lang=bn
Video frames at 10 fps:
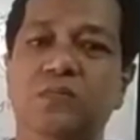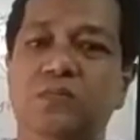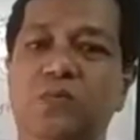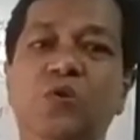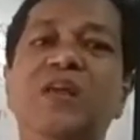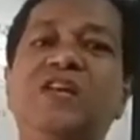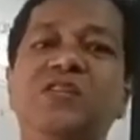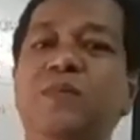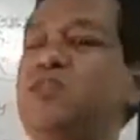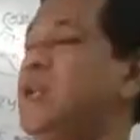মৌলিক
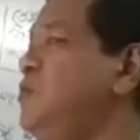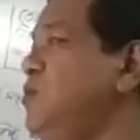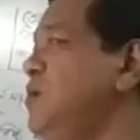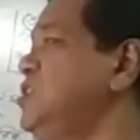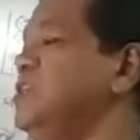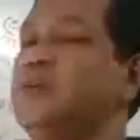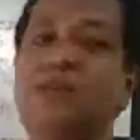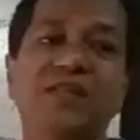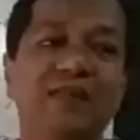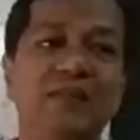হিসাবে জানা দরকার সেগুলি
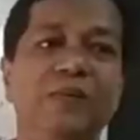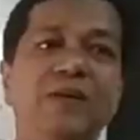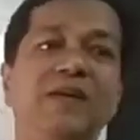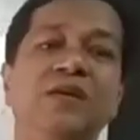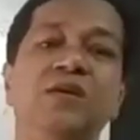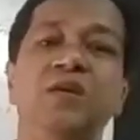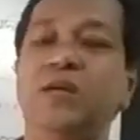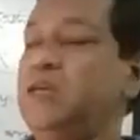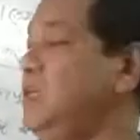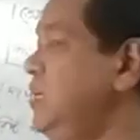জানতে পারলে
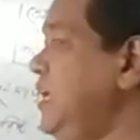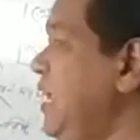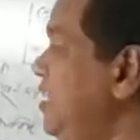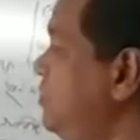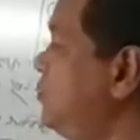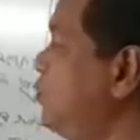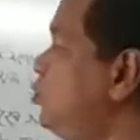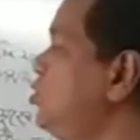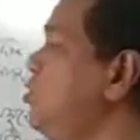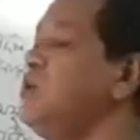এই
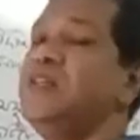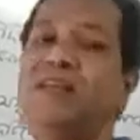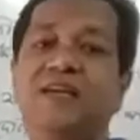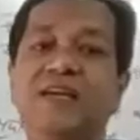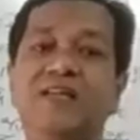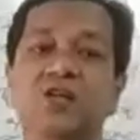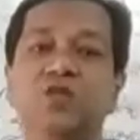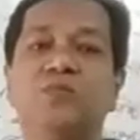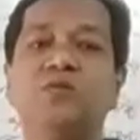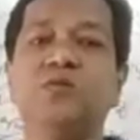অনুশীলনী থেকে যে
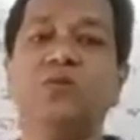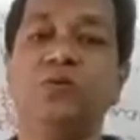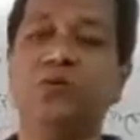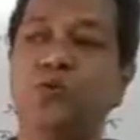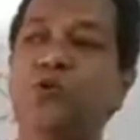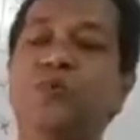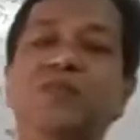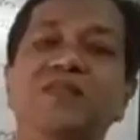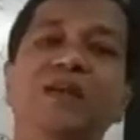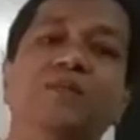সমস্ত
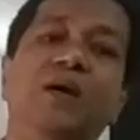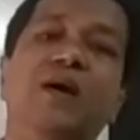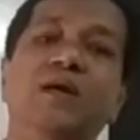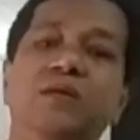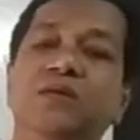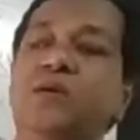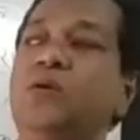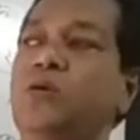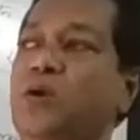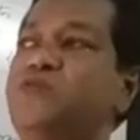নৈর্বৃত্তিক বা
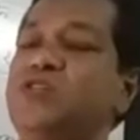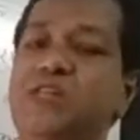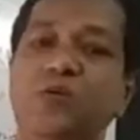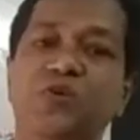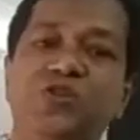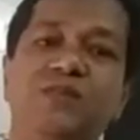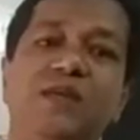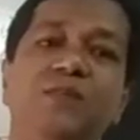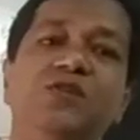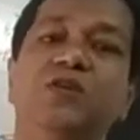অবজেক্টিভ কোয়েশ্চেন
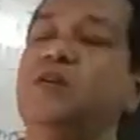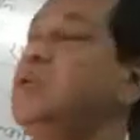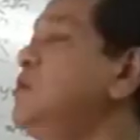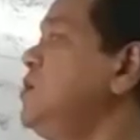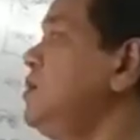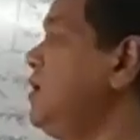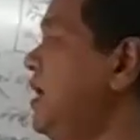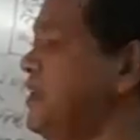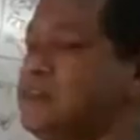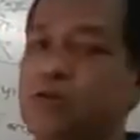থাকবে সেগুলির
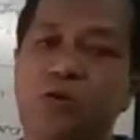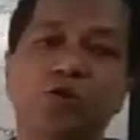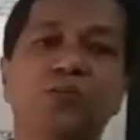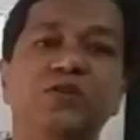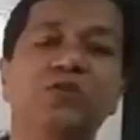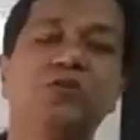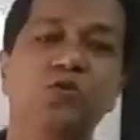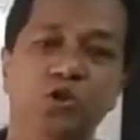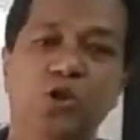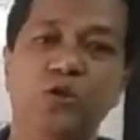আনসার করা তোমার জন্য
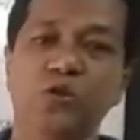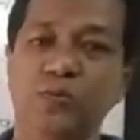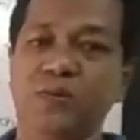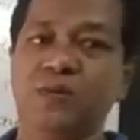সহজ হবে